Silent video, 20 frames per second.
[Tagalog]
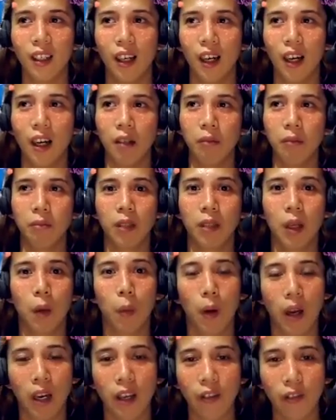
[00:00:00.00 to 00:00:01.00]
um
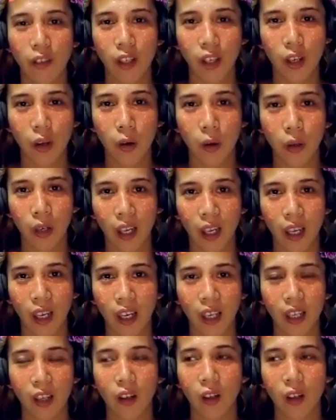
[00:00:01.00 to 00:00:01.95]
gawa ng video ulit,